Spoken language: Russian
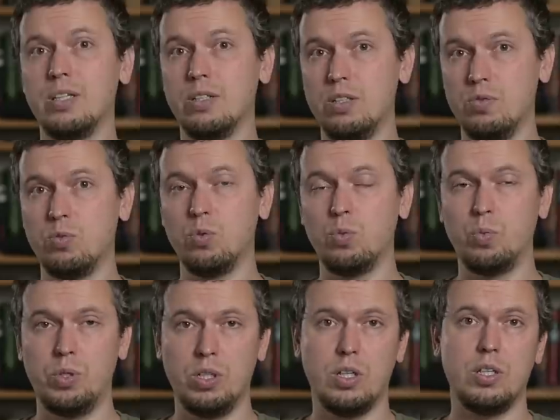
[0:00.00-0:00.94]
На него у
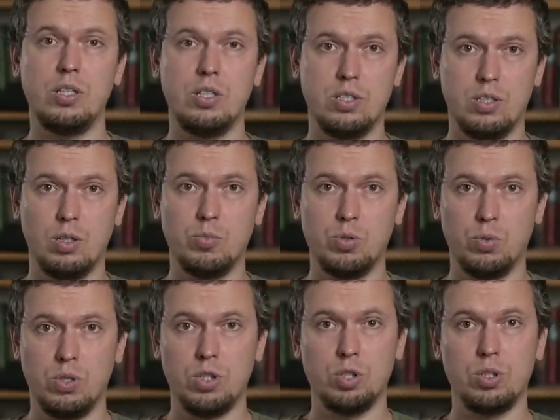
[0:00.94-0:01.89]
меня есть обзор
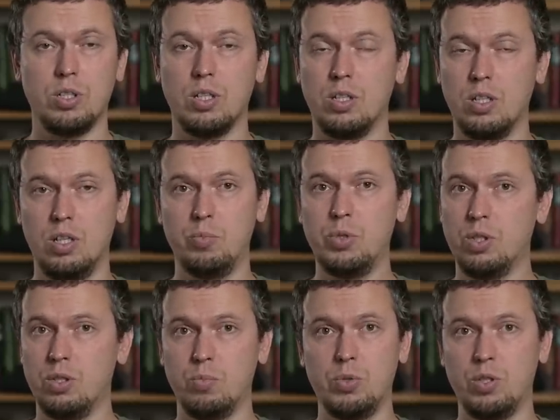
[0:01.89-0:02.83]
также на канале.
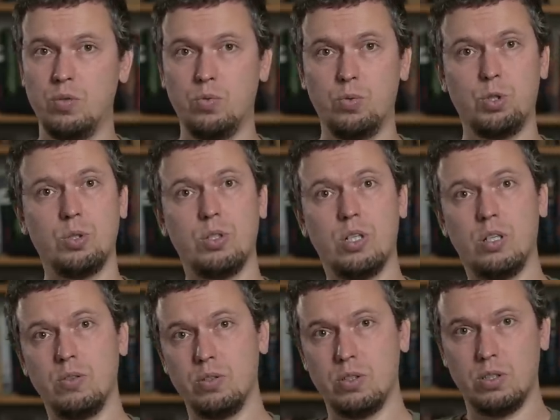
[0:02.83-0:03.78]
Мне этот объектив очень
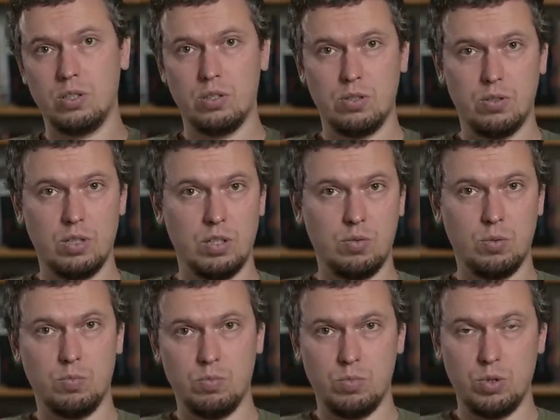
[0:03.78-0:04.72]
нравился. Я
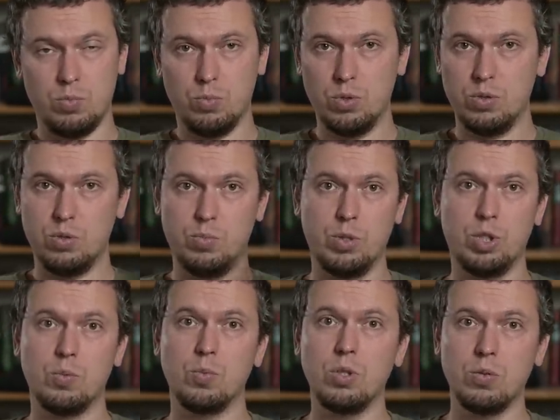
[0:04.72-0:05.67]
его использовал с
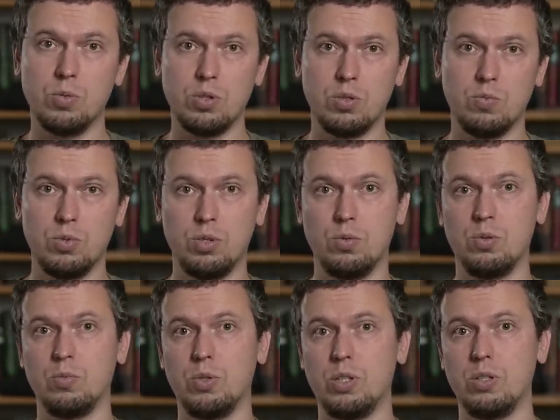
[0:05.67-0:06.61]
большим удовольствием. Вот здесь
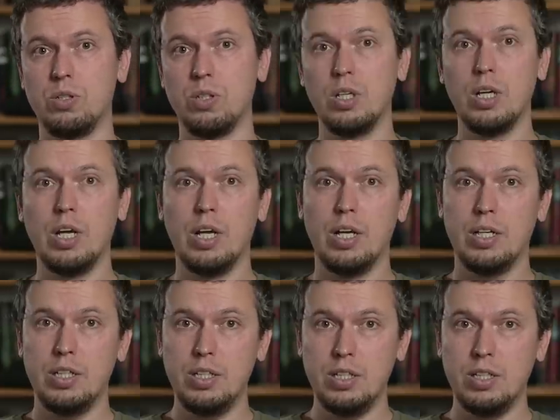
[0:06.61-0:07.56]
вот смотрите.
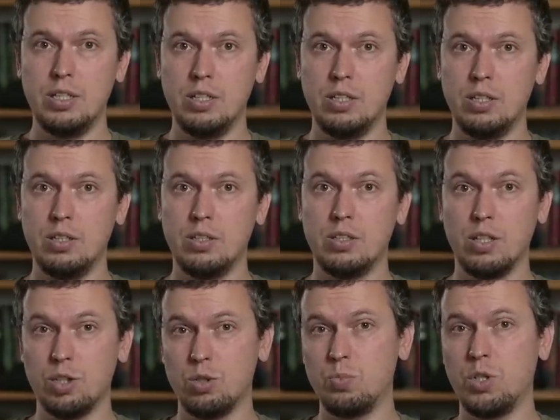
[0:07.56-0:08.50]
И
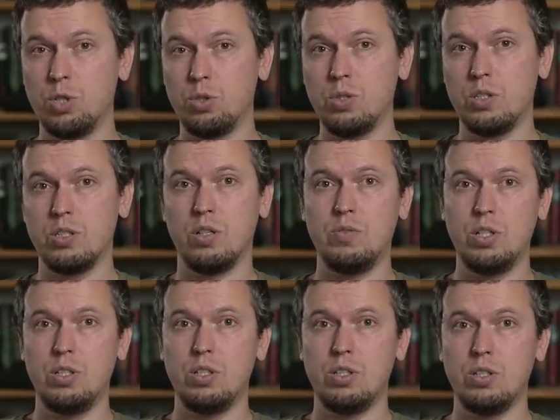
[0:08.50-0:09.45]
также у меня еще есть
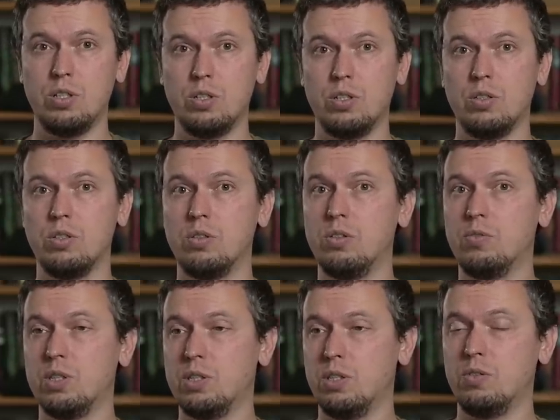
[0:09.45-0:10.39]
сравнение
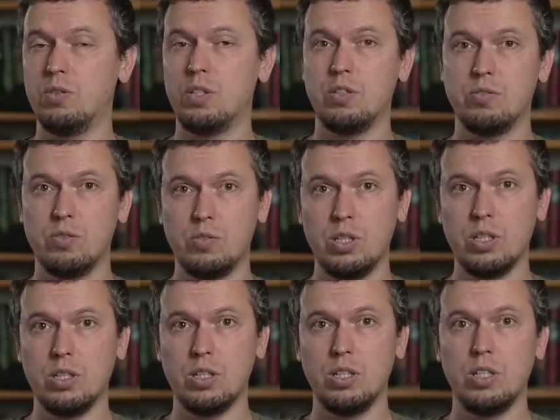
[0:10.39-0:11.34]

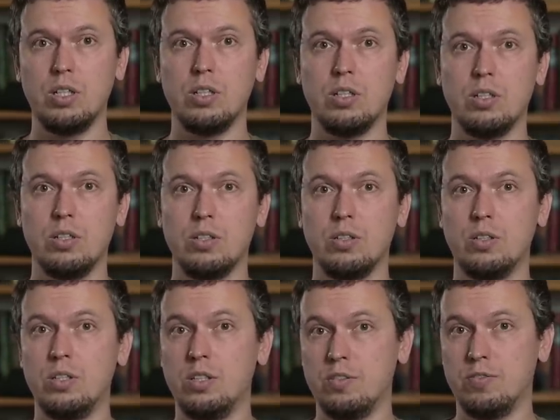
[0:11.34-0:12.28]
22F2, э,
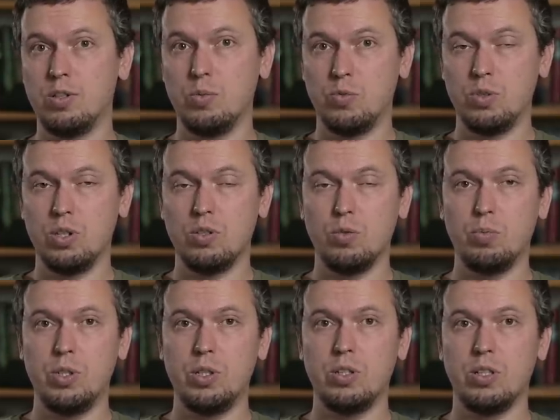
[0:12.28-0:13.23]
EFM вот этого
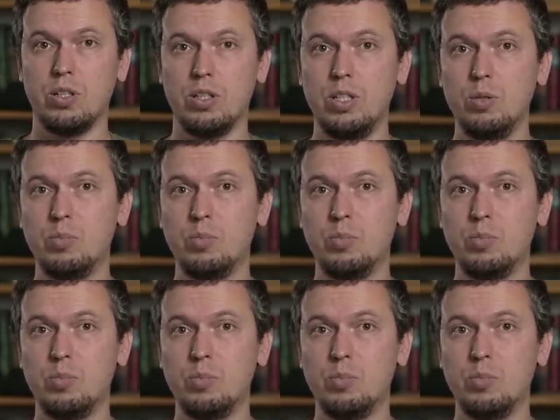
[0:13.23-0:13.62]
блина и